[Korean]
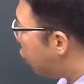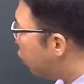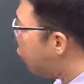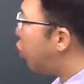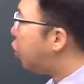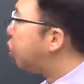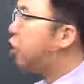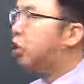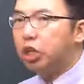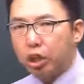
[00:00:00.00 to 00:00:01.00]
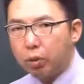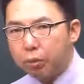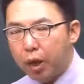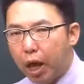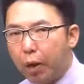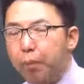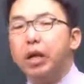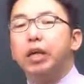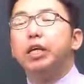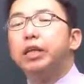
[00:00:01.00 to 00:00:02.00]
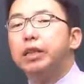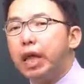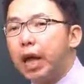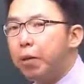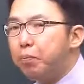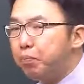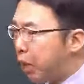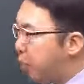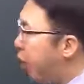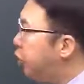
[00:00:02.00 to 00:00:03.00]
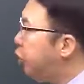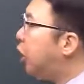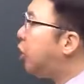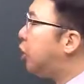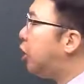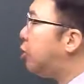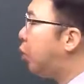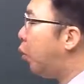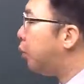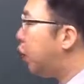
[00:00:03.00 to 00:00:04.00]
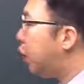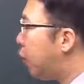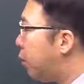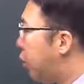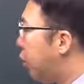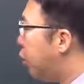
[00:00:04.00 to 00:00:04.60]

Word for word: 유효 전력이기 때문에 이때 변전 설비 용량이라 하면